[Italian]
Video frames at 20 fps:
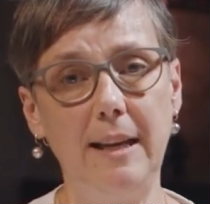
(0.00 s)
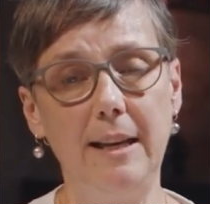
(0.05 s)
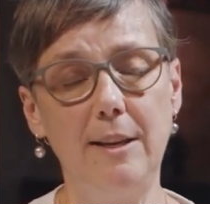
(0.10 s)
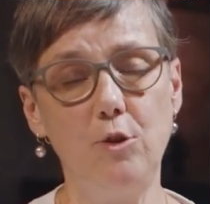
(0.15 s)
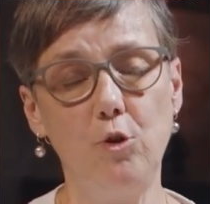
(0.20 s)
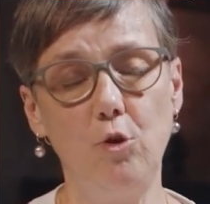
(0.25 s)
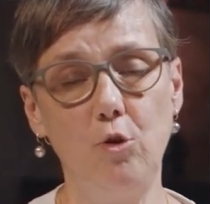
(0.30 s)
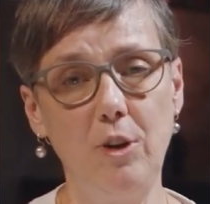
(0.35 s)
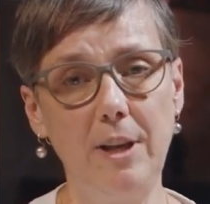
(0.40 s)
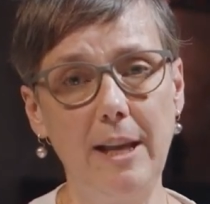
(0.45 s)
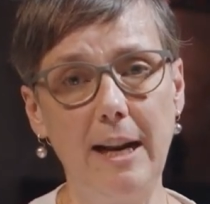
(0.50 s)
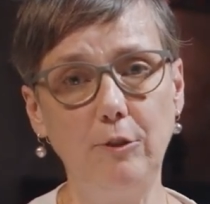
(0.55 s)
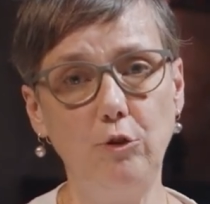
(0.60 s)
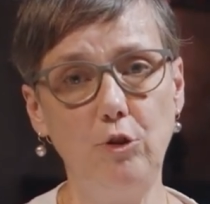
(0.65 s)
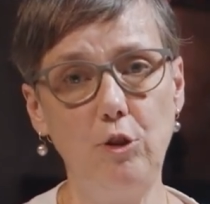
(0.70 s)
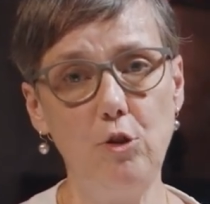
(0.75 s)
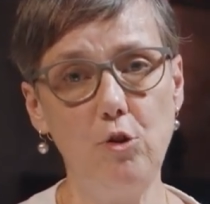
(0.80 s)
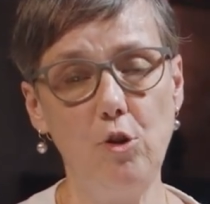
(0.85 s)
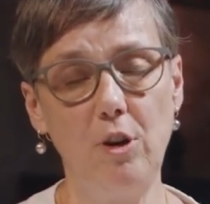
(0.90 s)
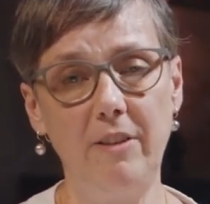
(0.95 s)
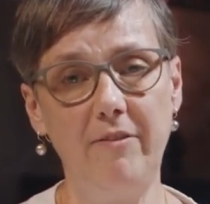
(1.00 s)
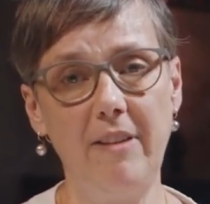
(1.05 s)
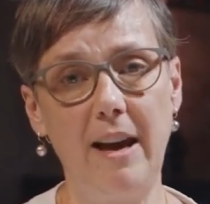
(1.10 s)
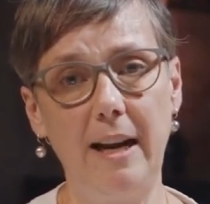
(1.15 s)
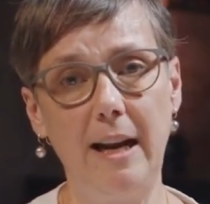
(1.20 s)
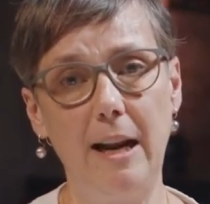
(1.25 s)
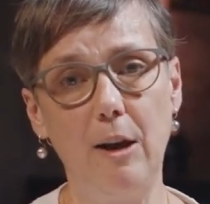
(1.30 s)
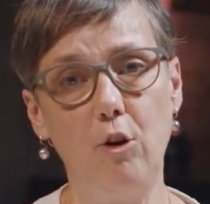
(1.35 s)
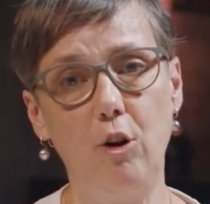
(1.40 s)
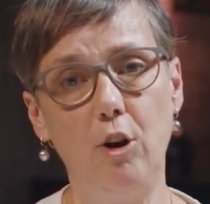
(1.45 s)
che sono in grado di
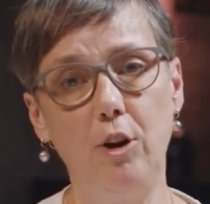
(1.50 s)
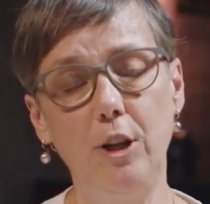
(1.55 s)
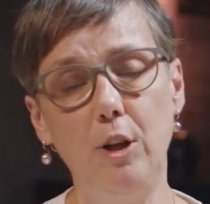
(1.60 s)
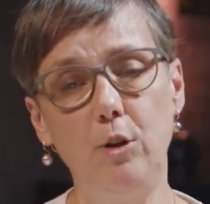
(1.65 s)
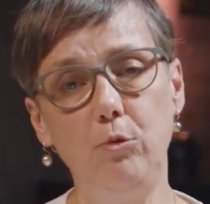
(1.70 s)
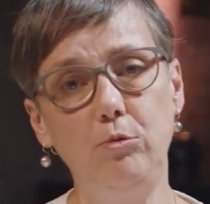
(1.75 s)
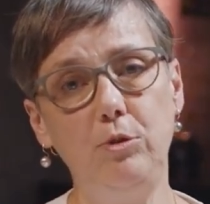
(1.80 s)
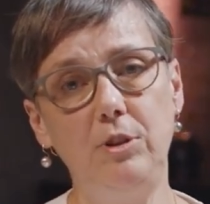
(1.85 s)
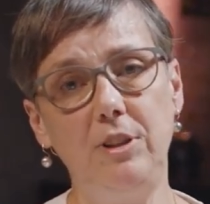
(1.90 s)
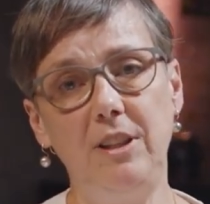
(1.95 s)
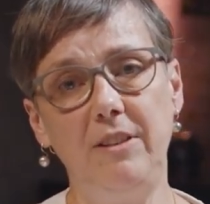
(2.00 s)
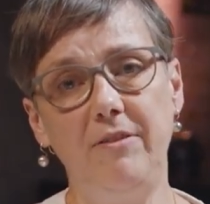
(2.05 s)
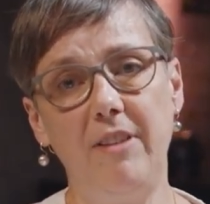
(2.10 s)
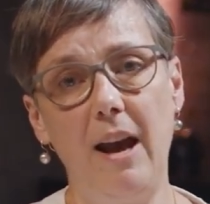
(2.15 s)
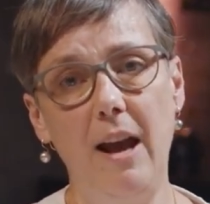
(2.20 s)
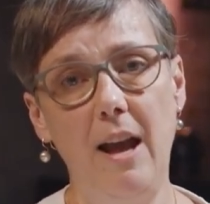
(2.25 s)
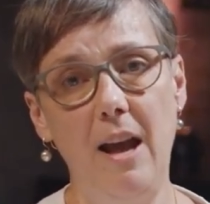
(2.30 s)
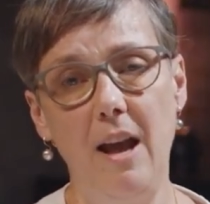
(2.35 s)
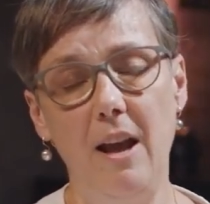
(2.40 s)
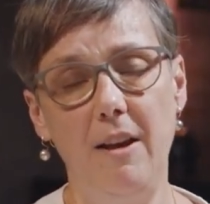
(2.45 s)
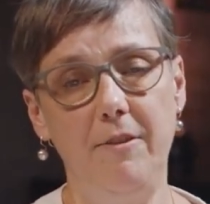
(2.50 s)
sollevare la colonna eruttiva